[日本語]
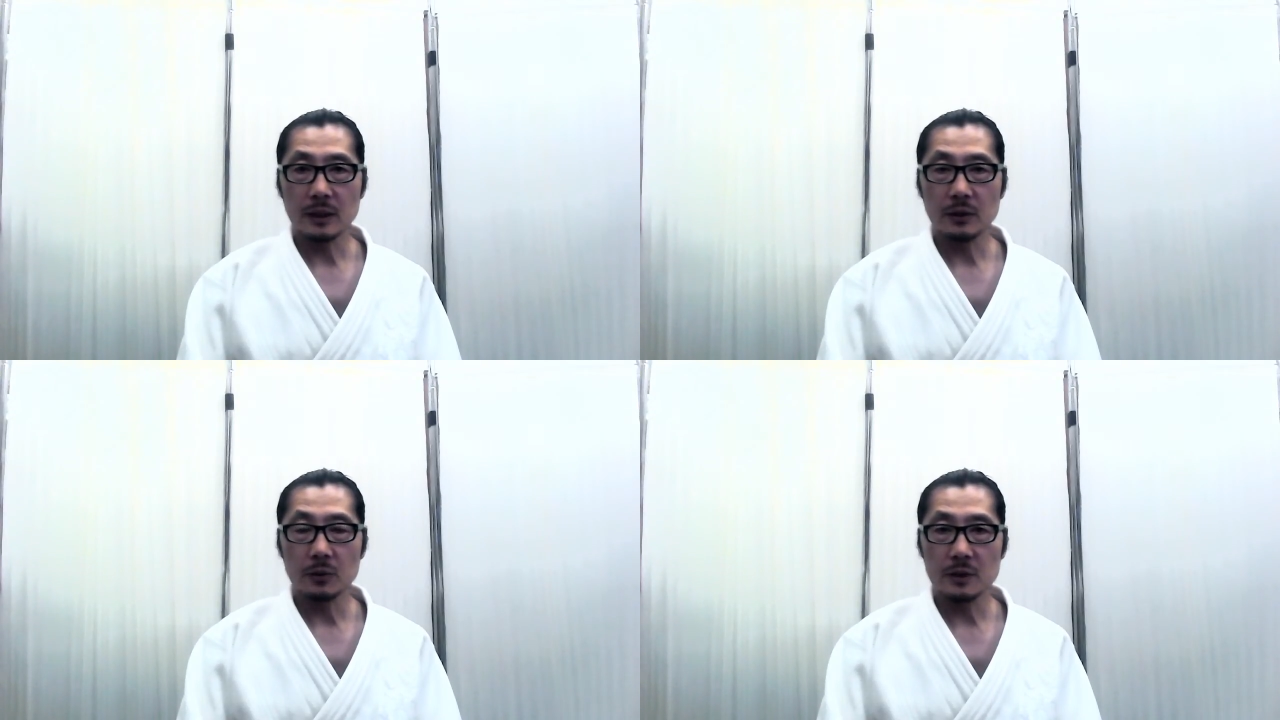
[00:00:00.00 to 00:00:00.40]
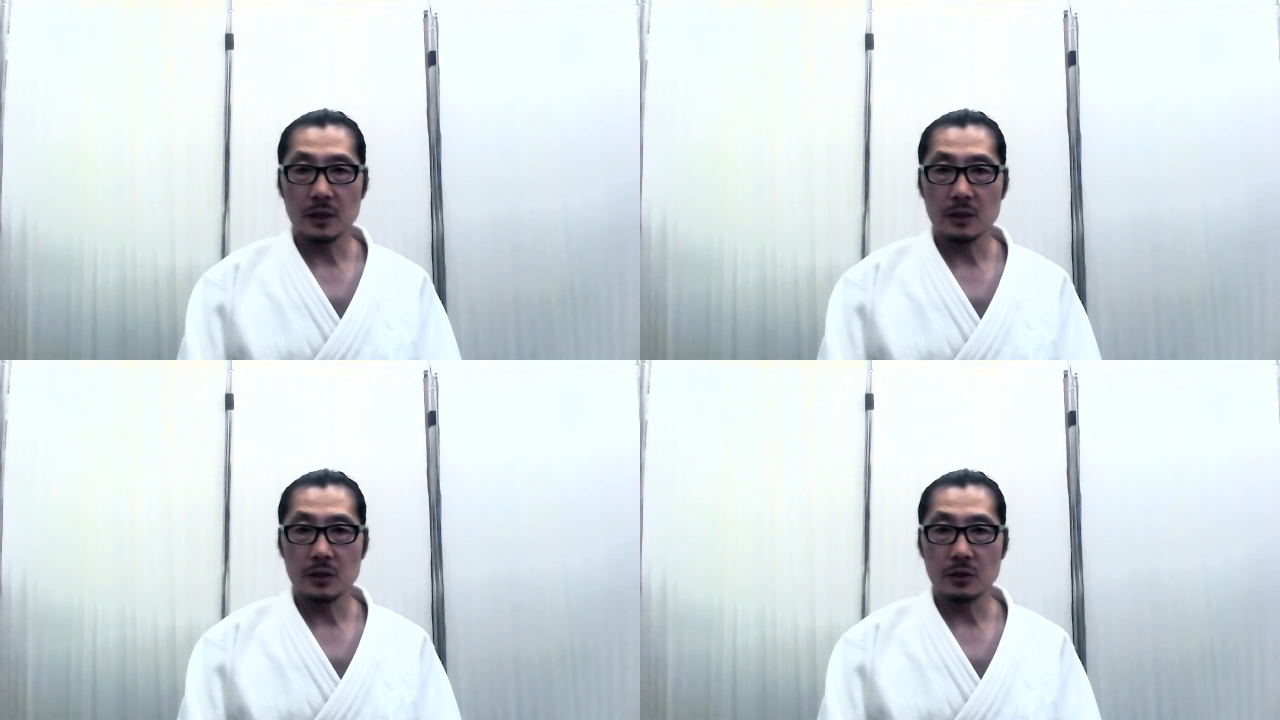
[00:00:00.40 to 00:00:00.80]
巻温
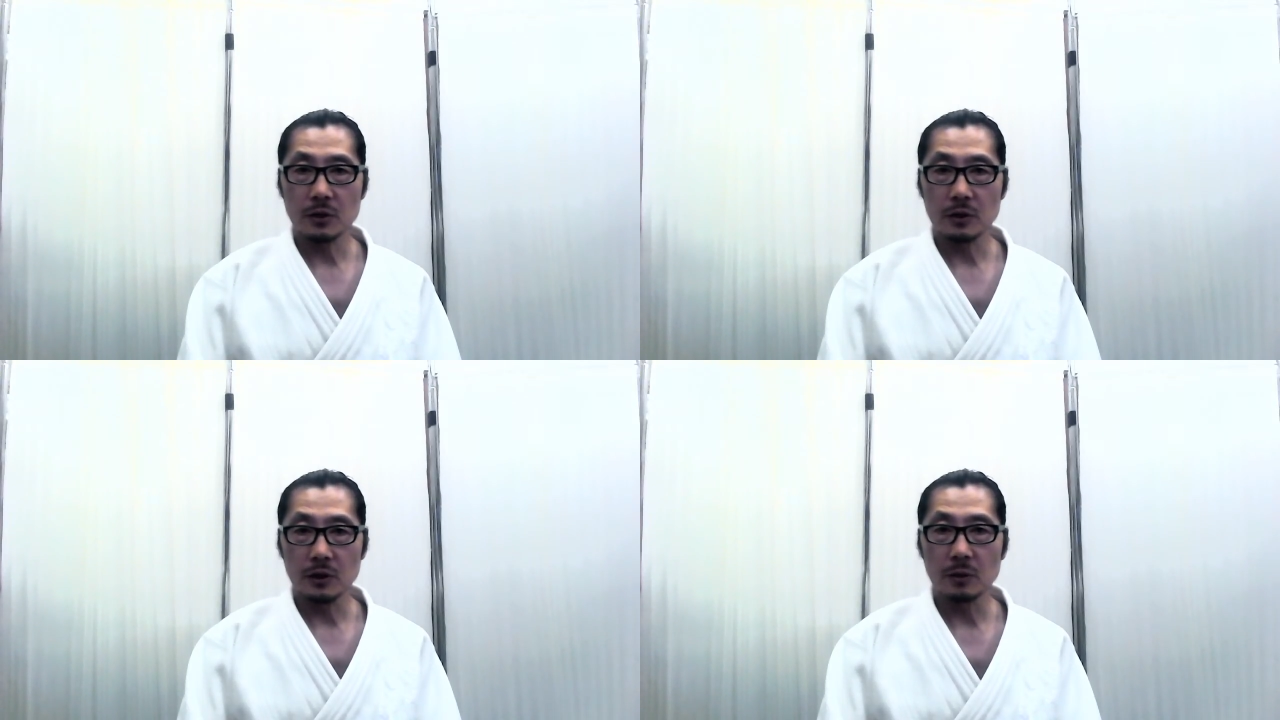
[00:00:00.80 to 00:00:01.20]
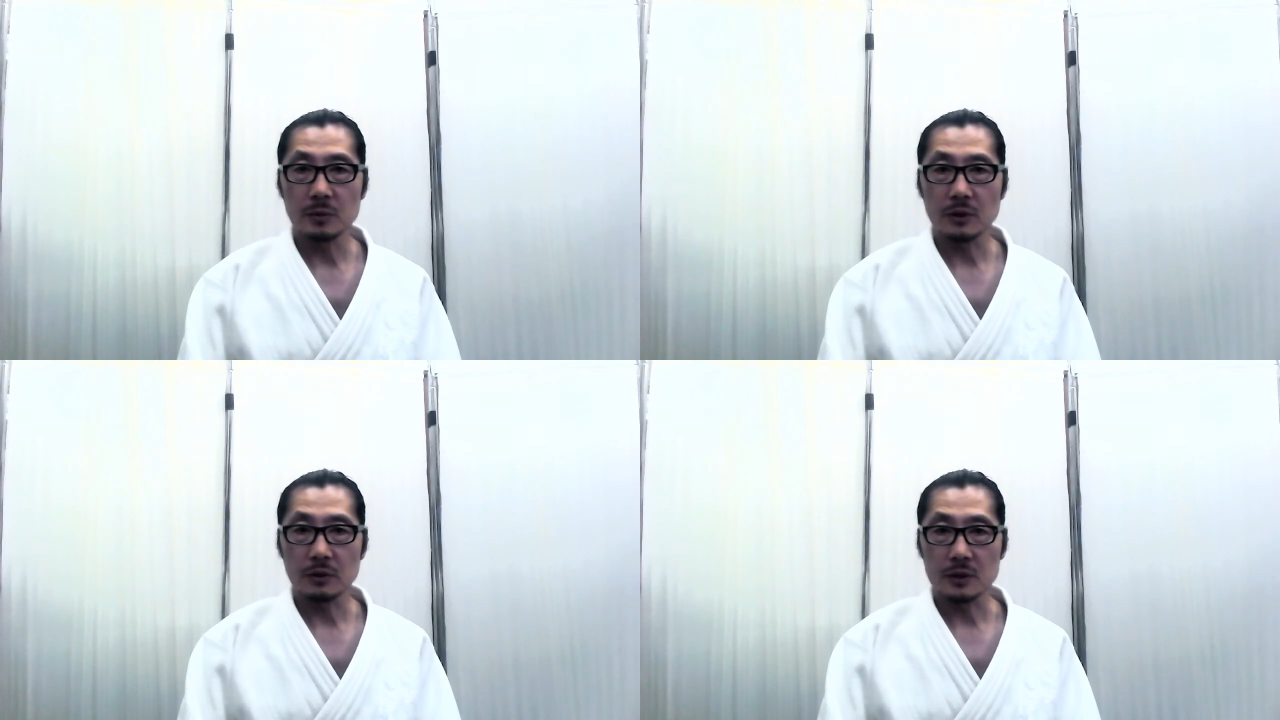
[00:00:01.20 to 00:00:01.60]
泉治療院の
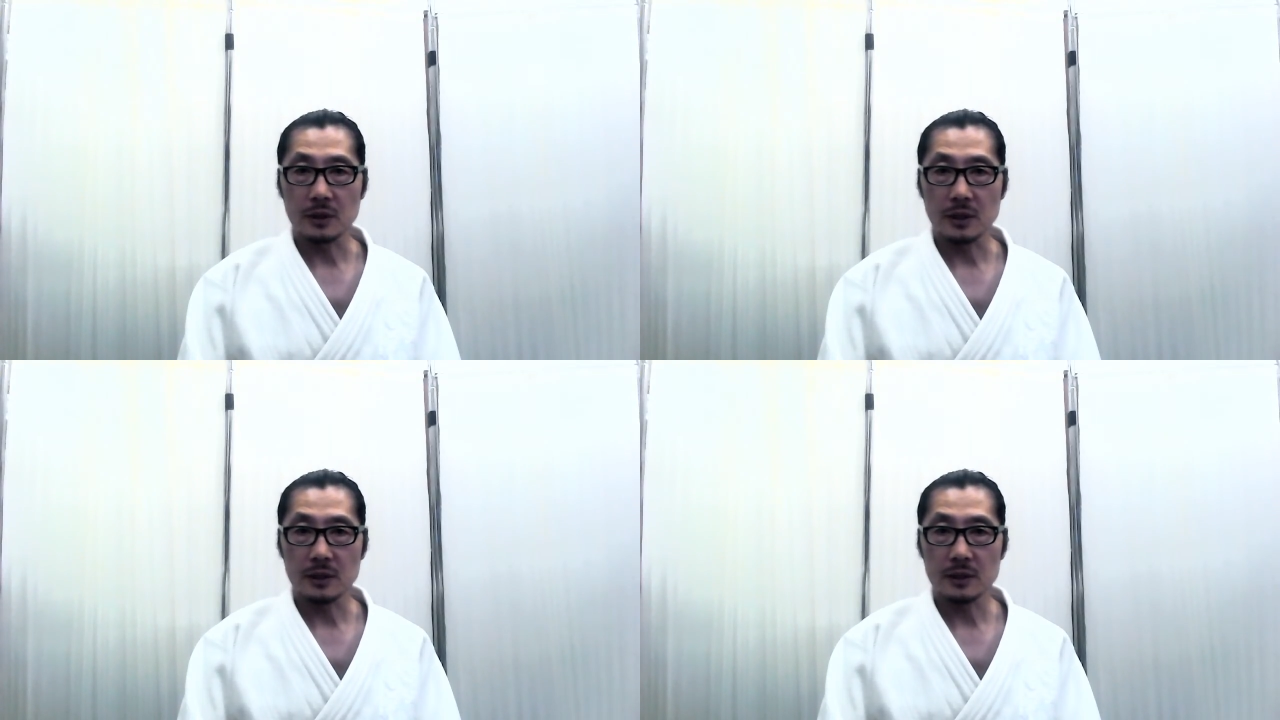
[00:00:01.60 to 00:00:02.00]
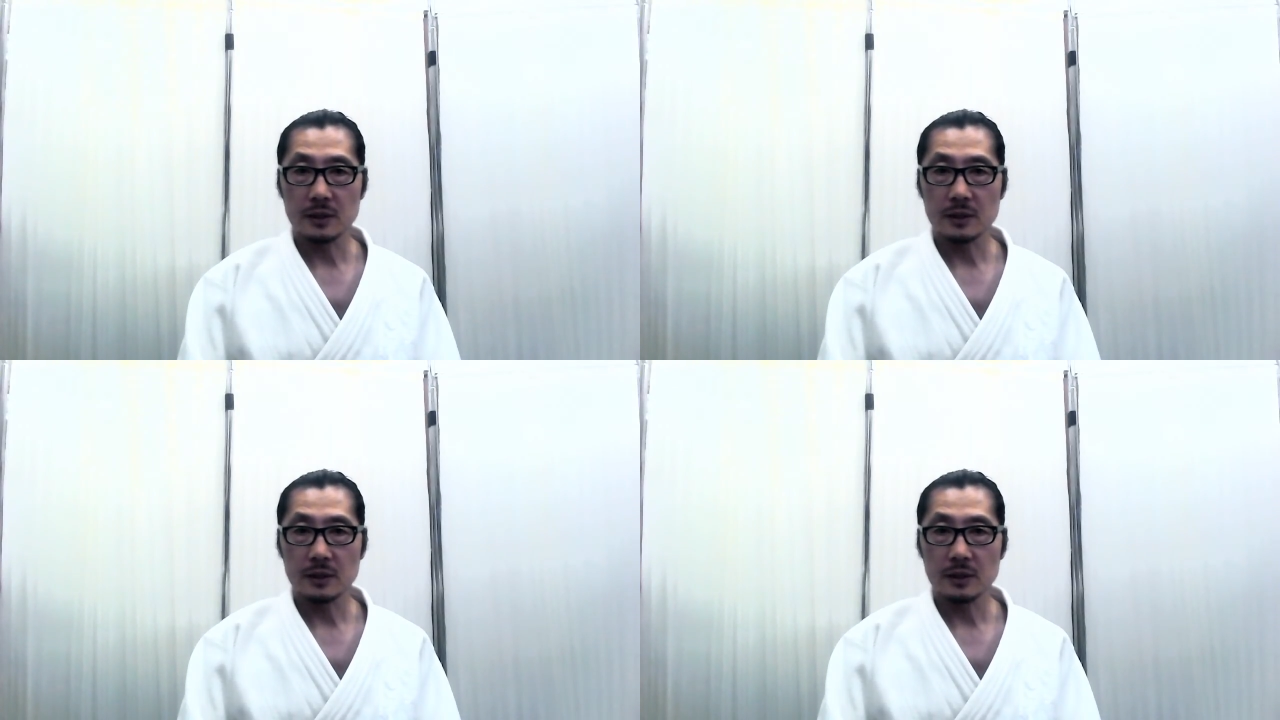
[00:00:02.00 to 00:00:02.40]
溝口で
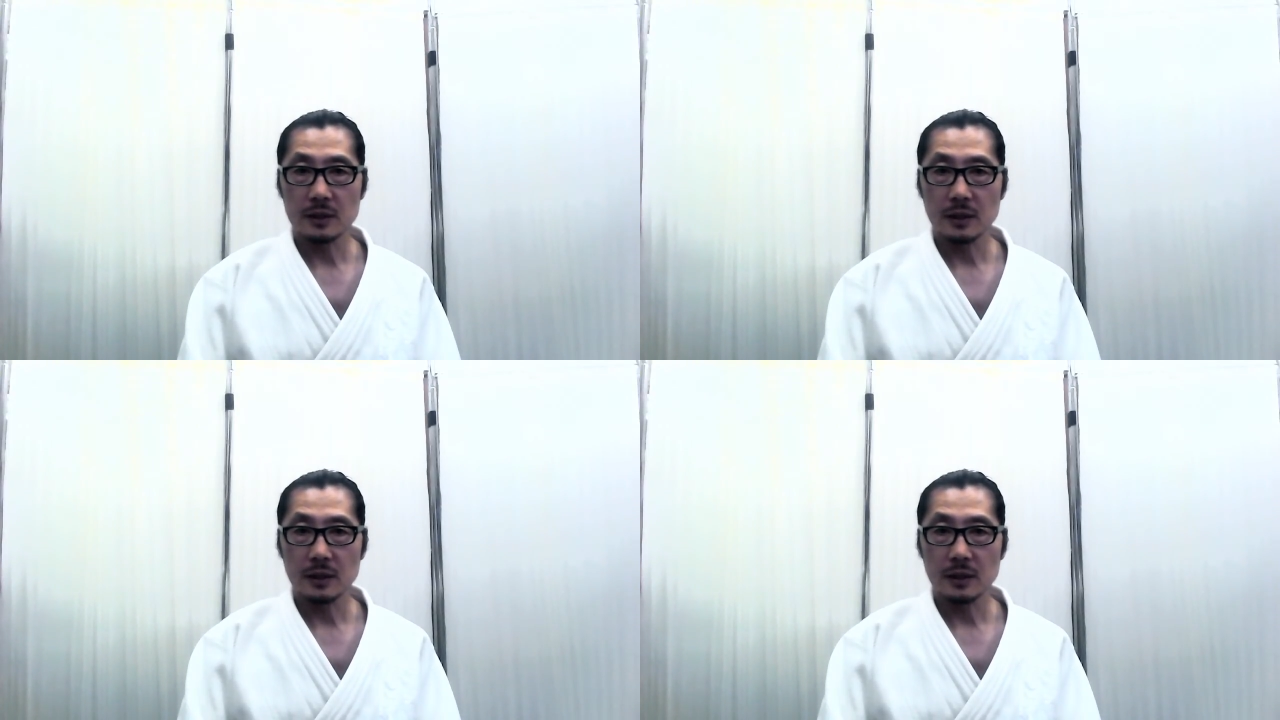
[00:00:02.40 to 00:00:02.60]
す。